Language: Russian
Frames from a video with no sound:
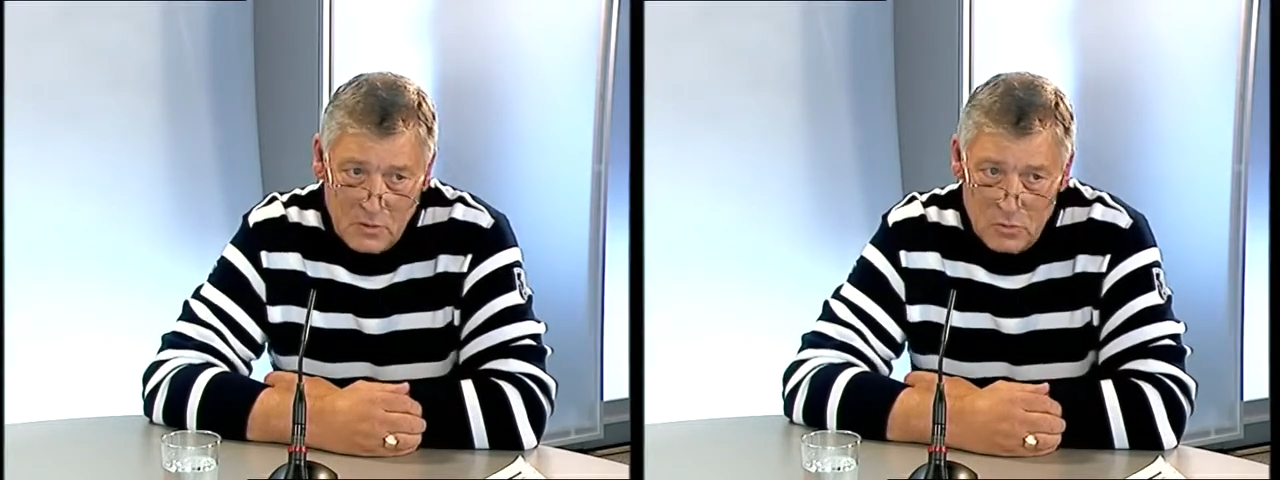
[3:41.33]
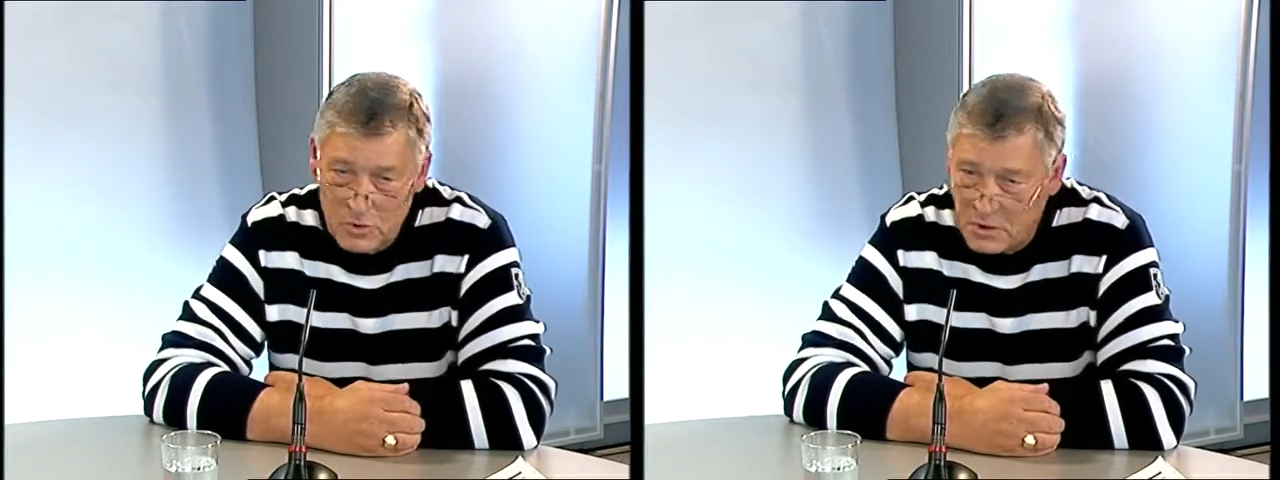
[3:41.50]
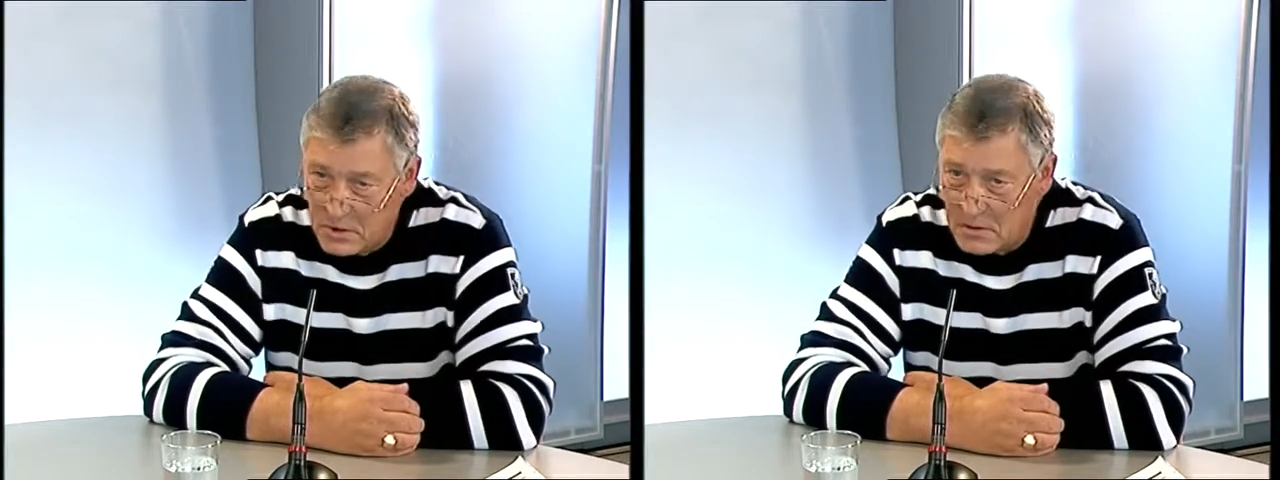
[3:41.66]

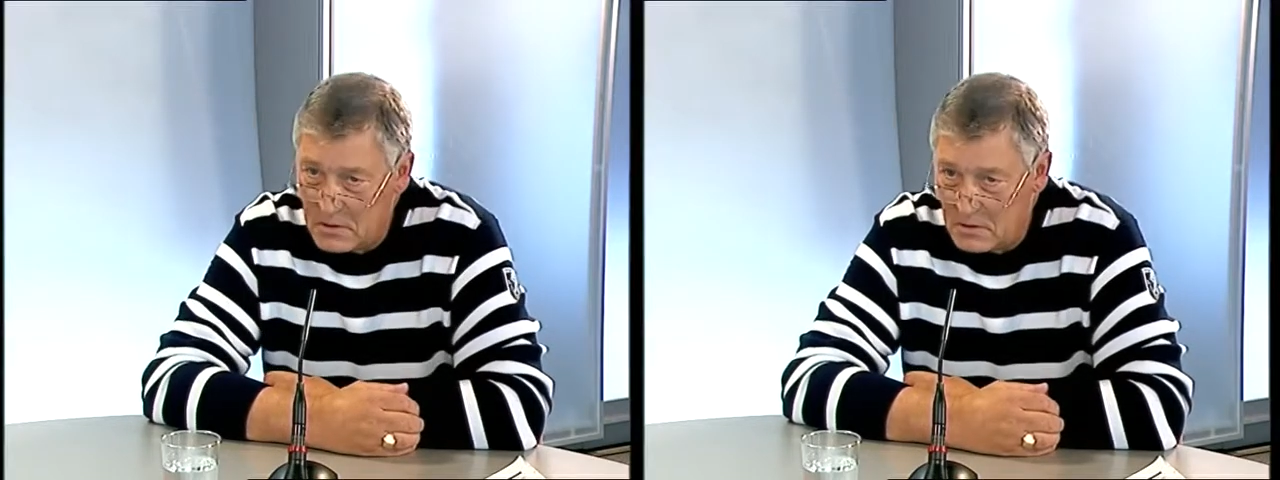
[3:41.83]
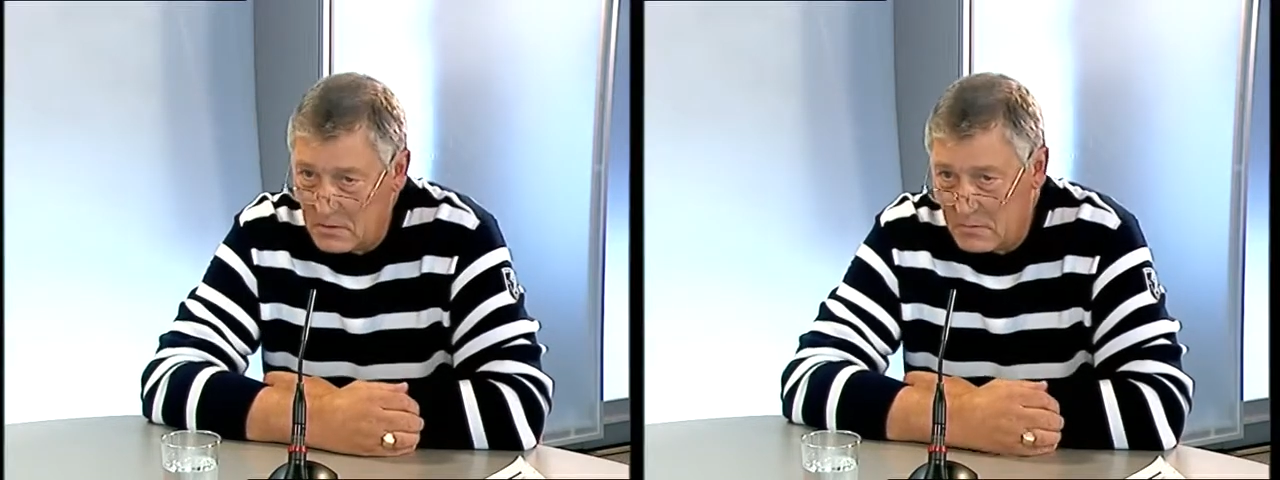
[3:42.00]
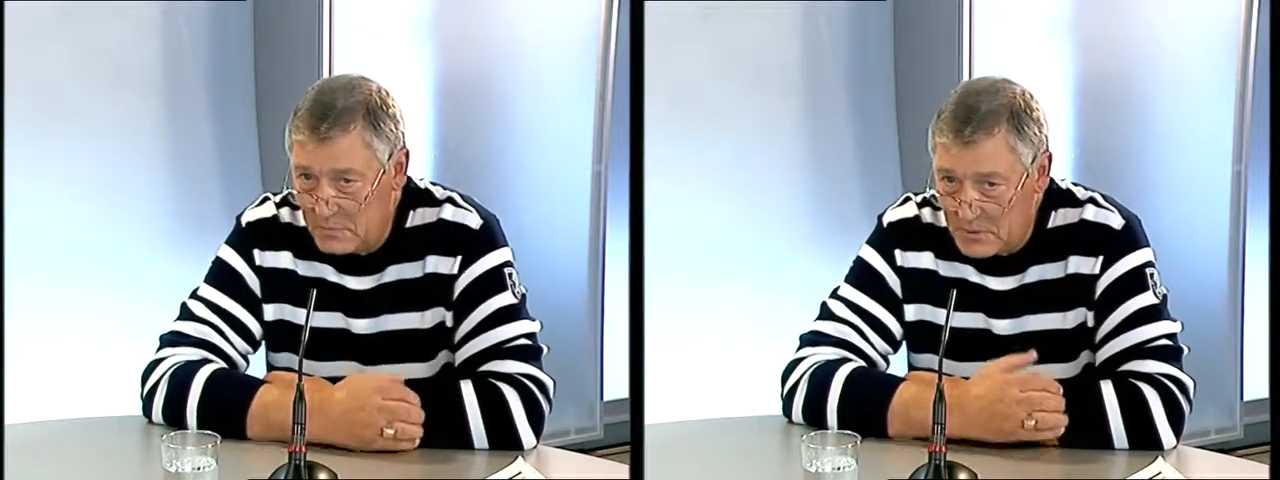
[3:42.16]
учиться
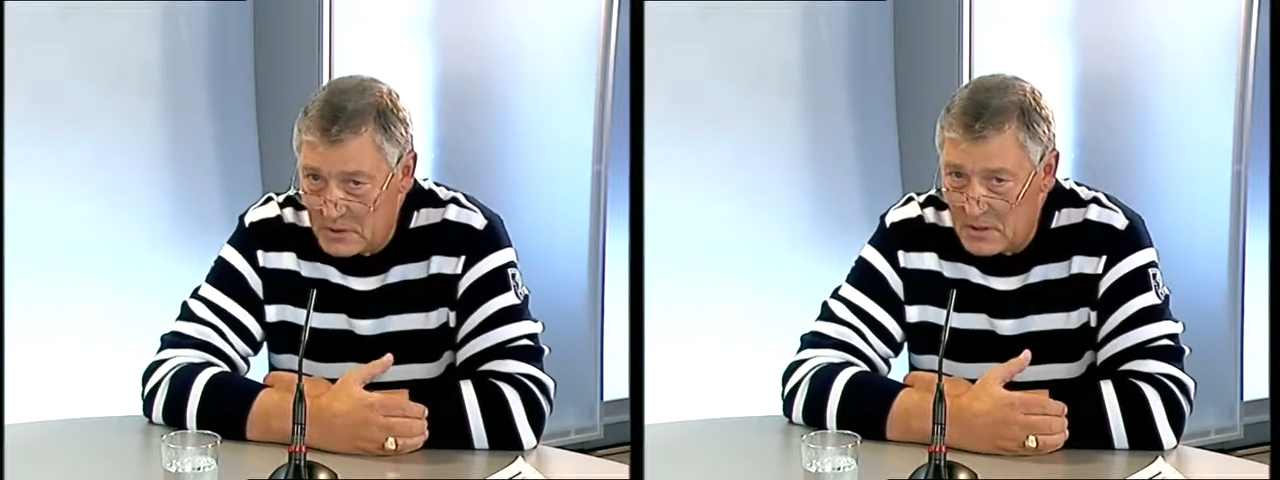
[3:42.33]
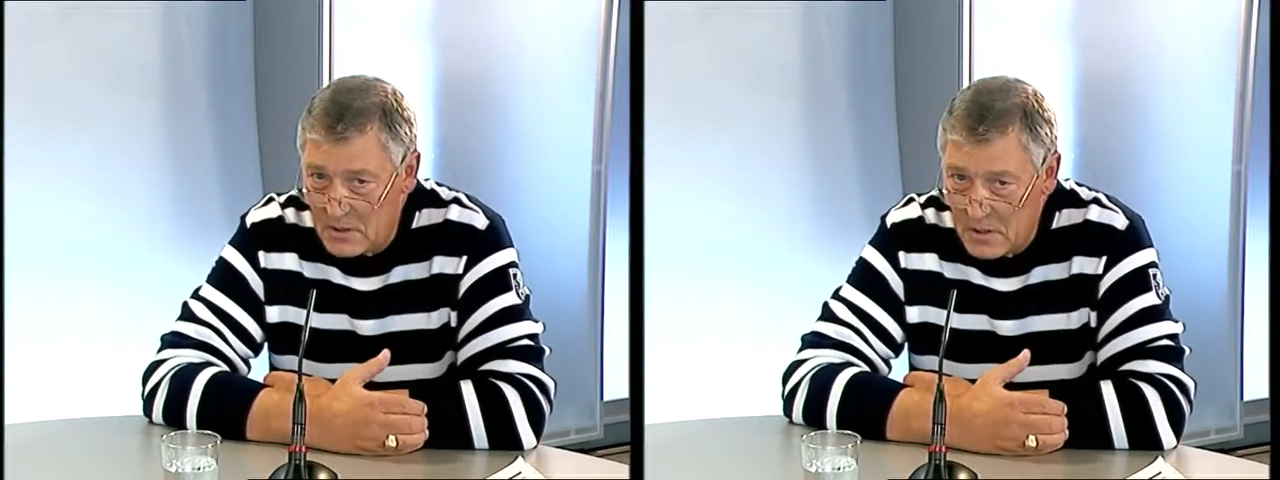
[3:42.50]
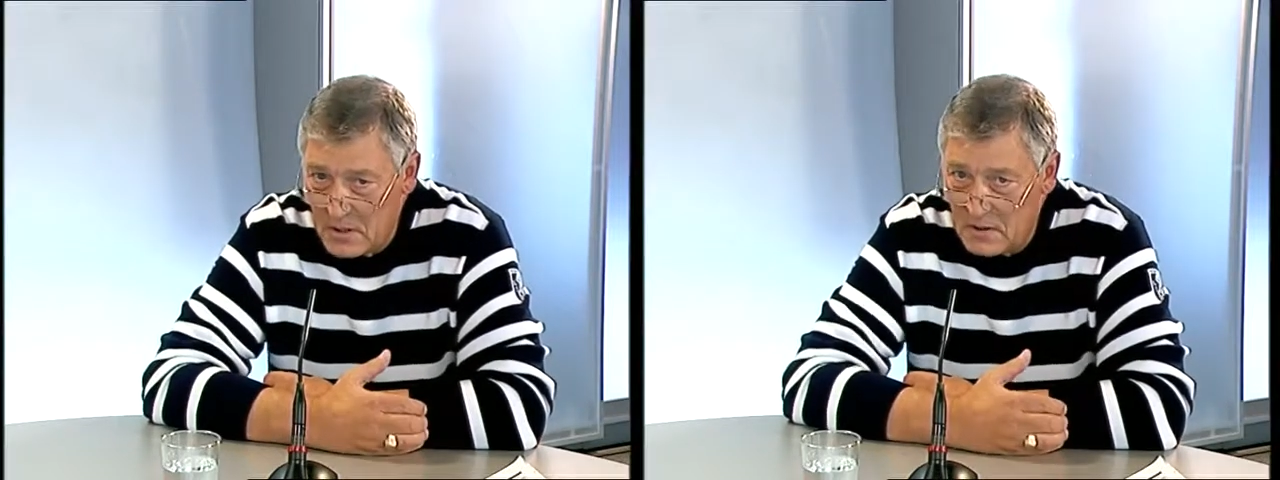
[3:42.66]

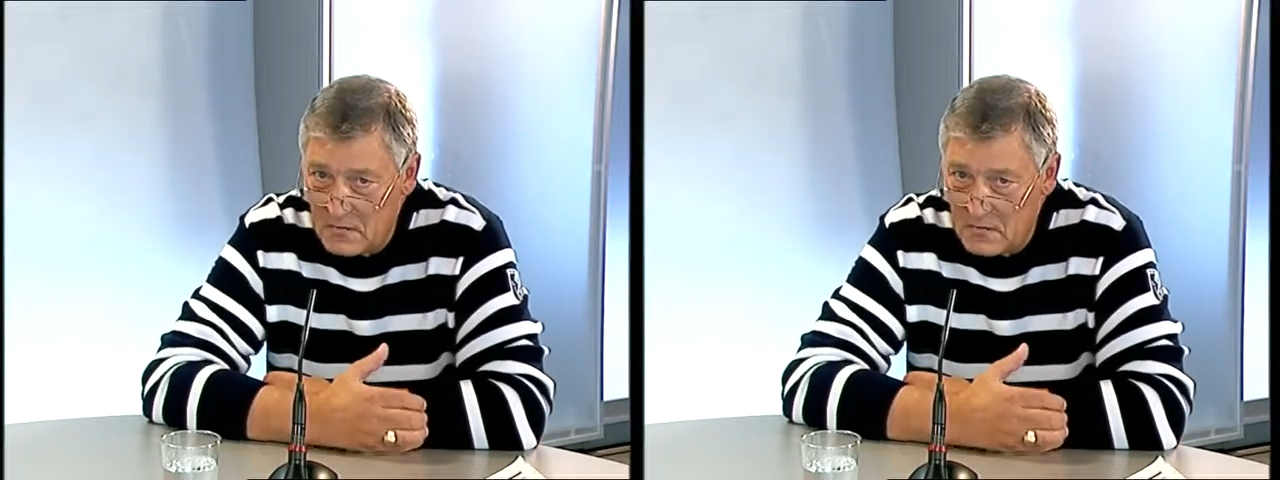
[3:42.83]
постоянно,